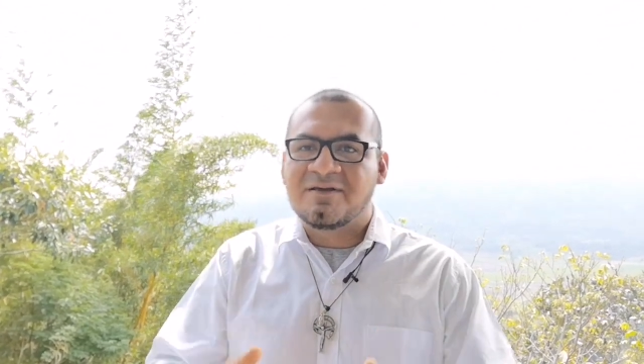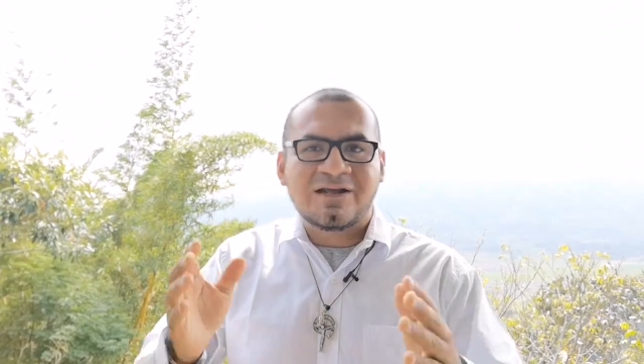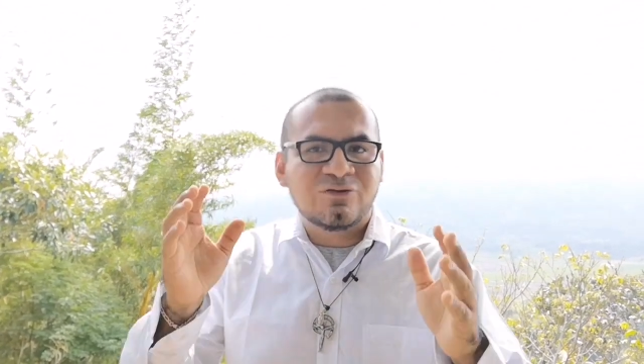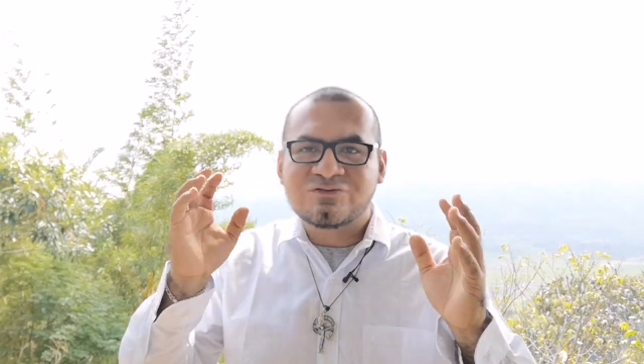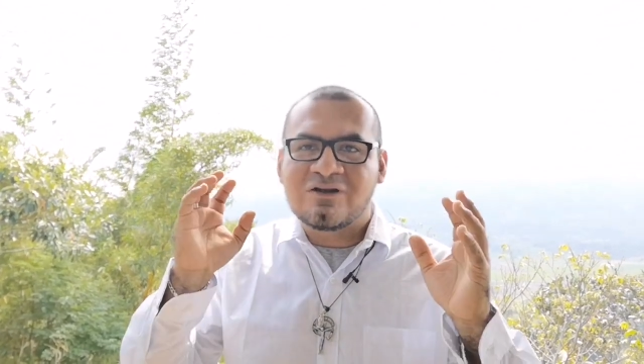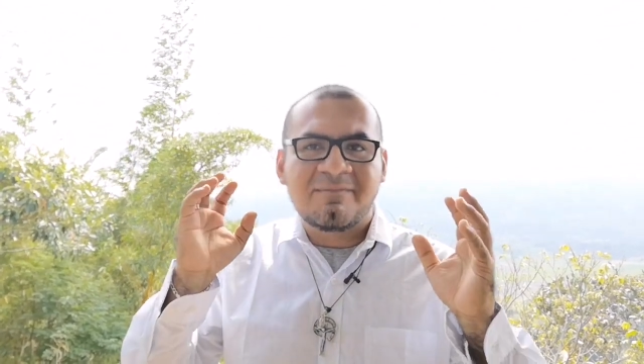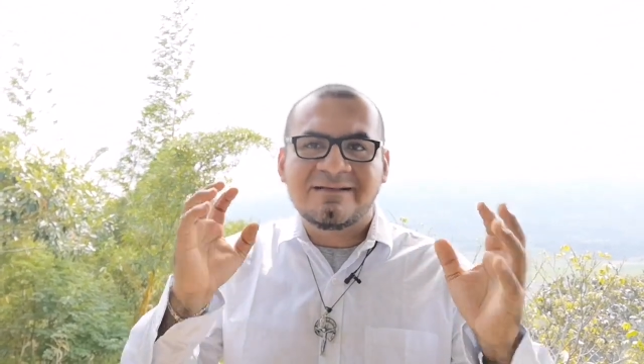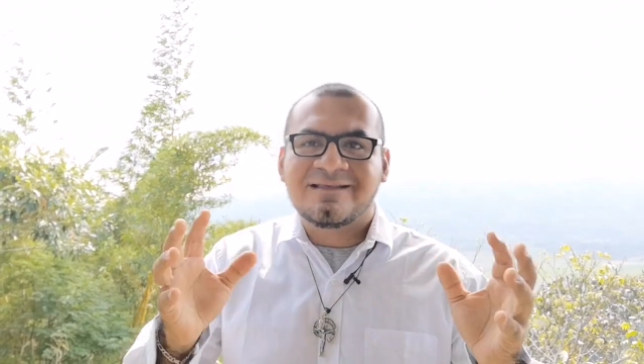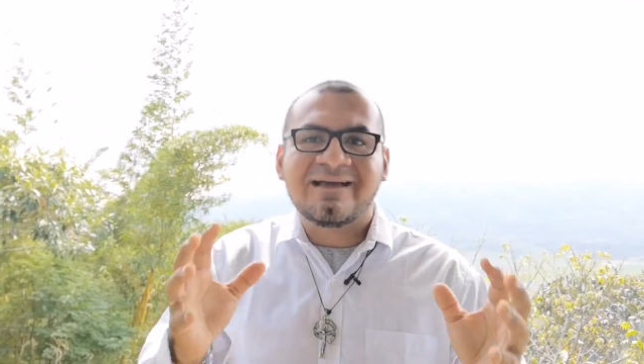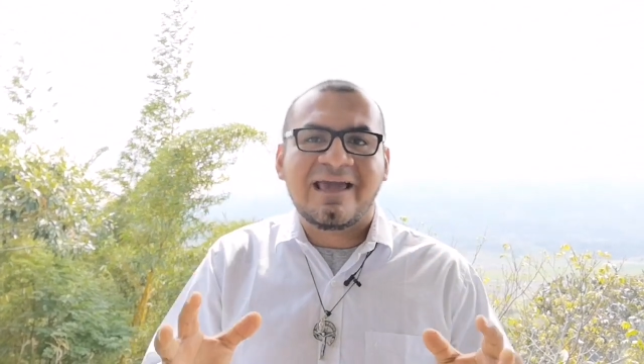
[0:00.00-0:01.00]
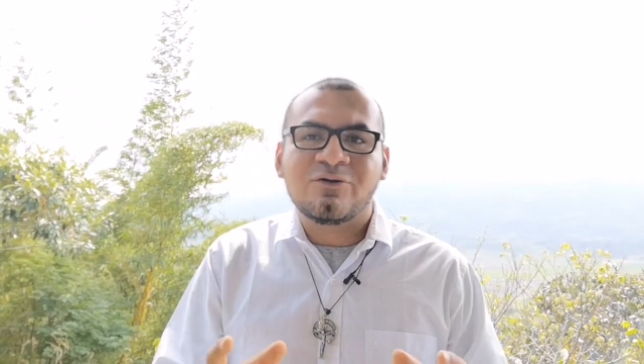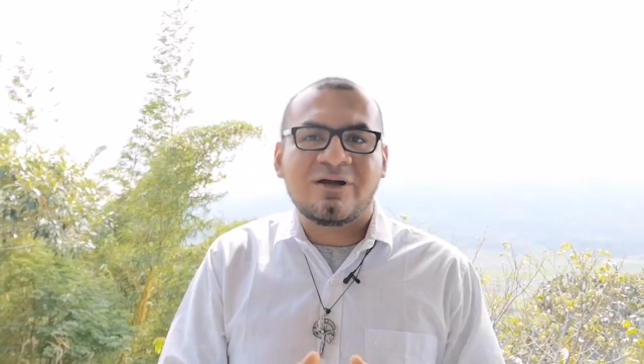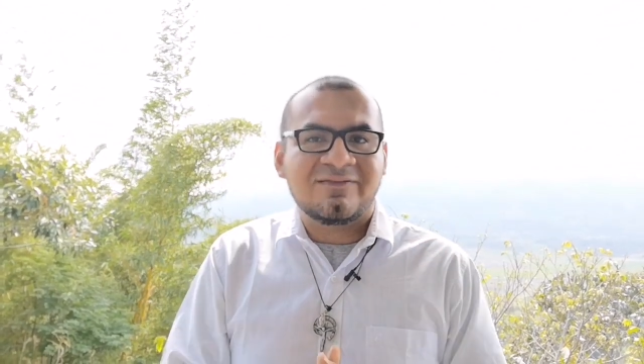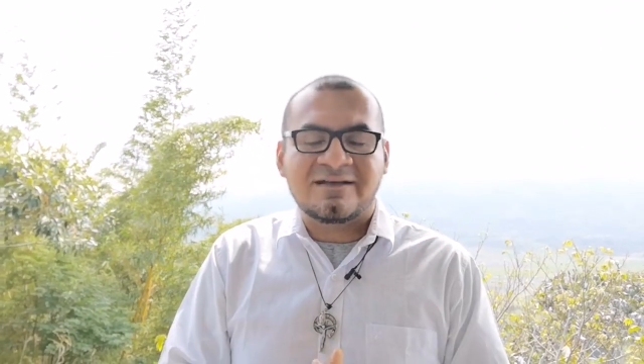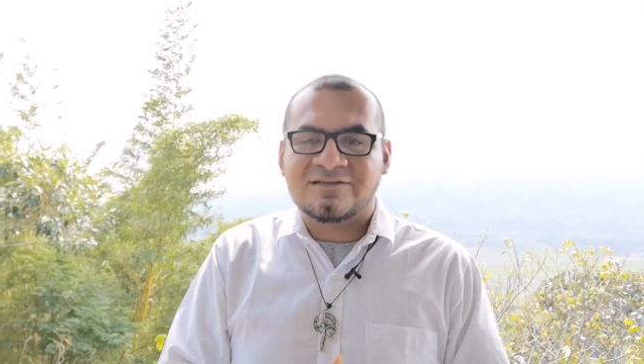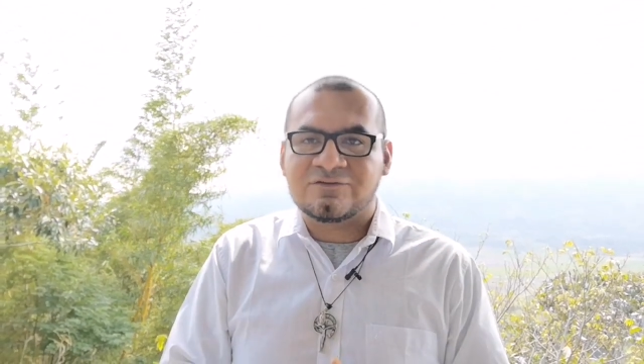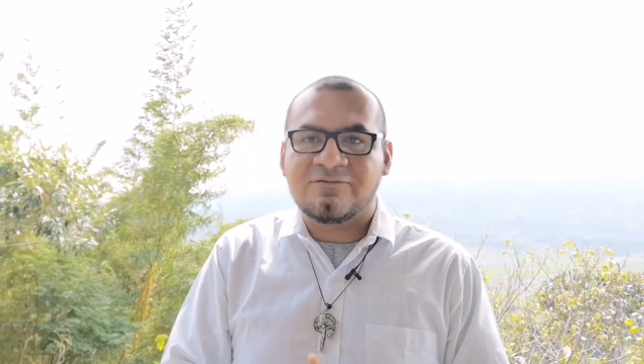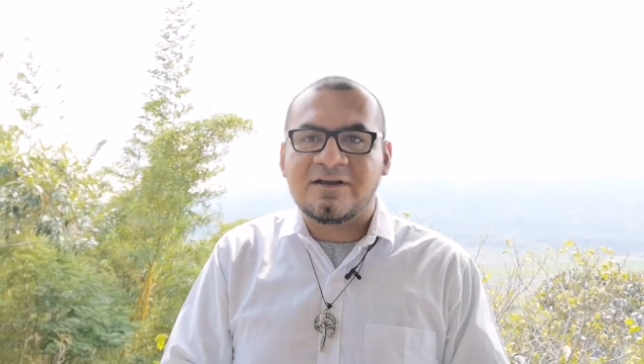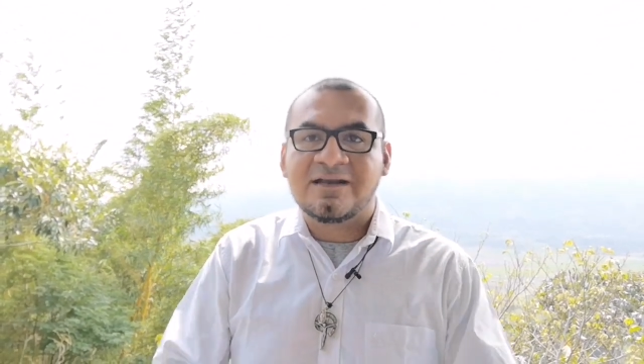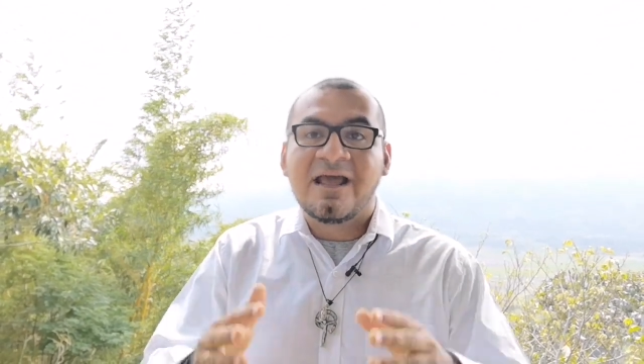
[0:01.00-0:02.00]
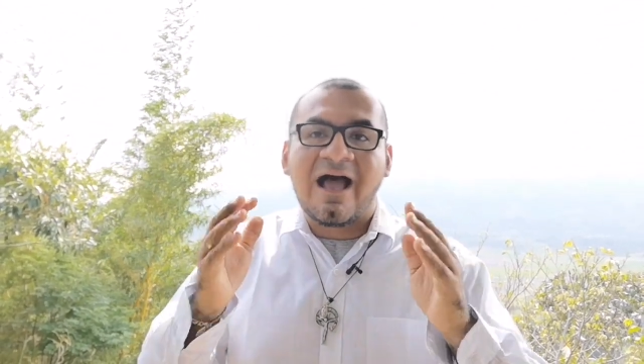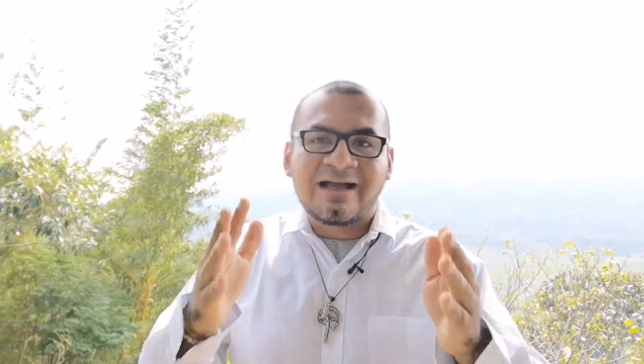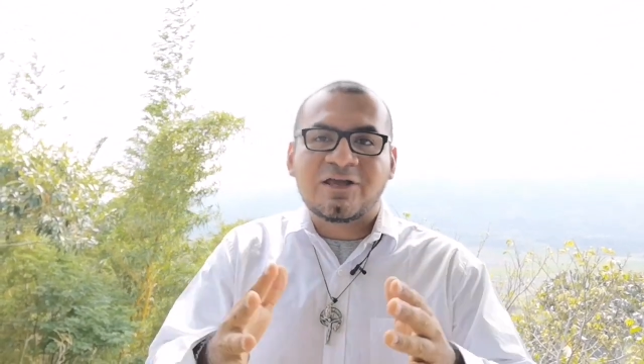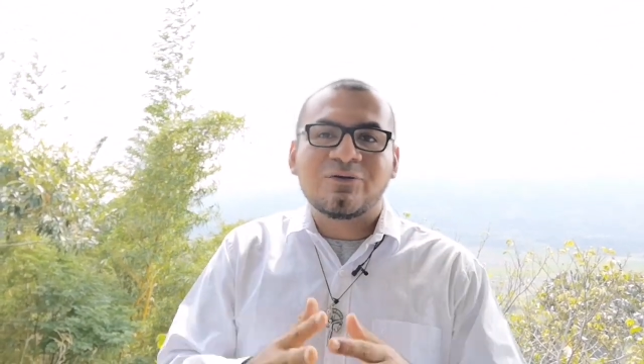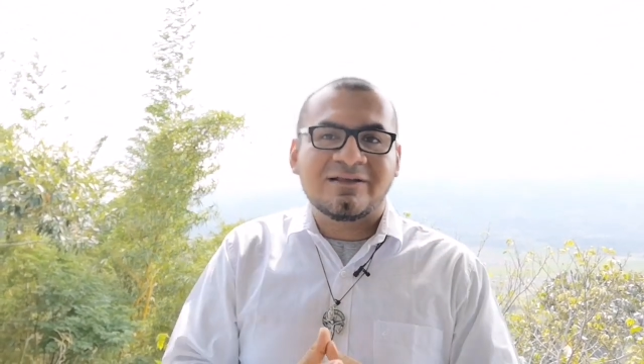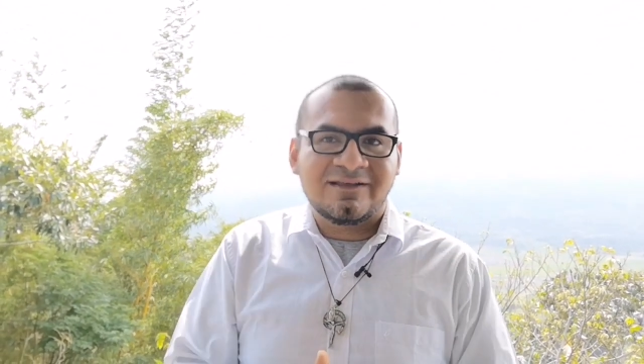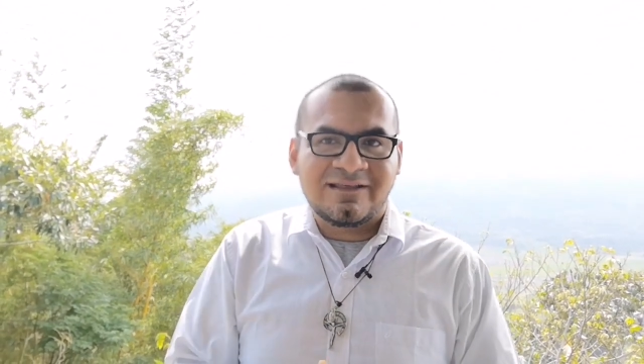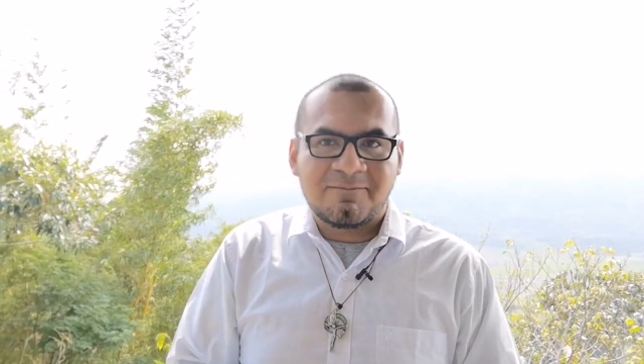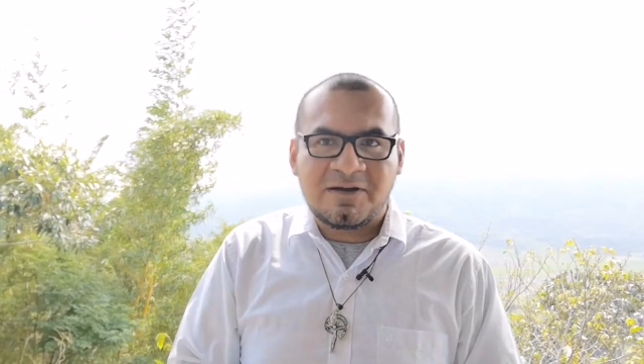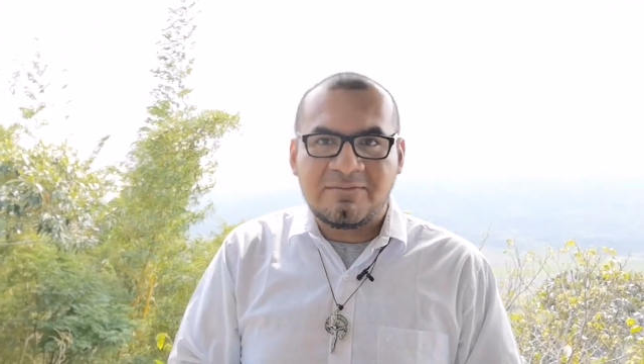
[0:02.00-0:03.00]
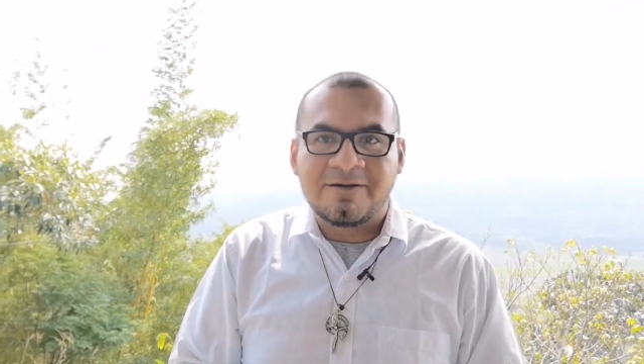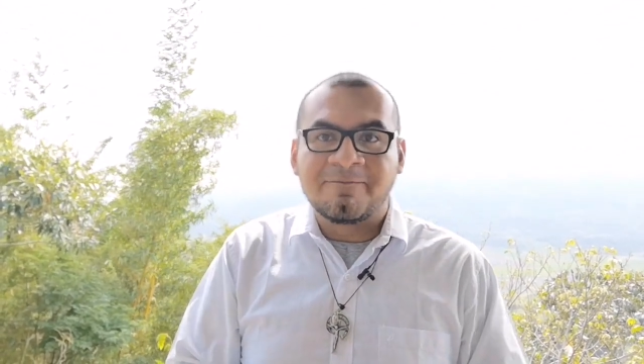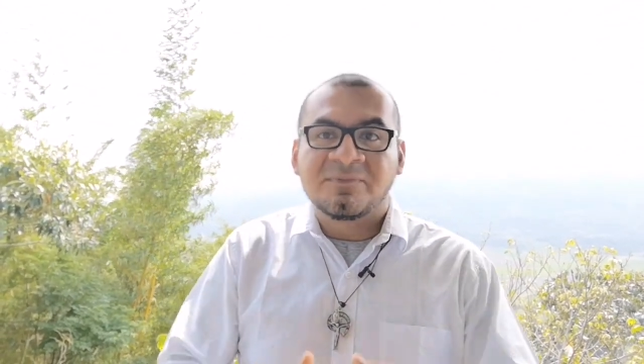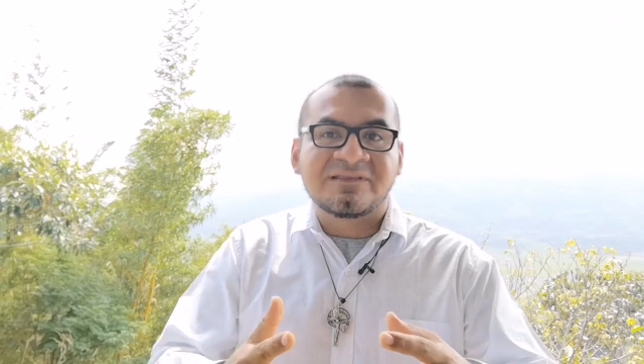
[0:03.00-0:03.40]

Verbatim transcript: mirando solamente aquello que te hace sufrir, aquello que te deprime.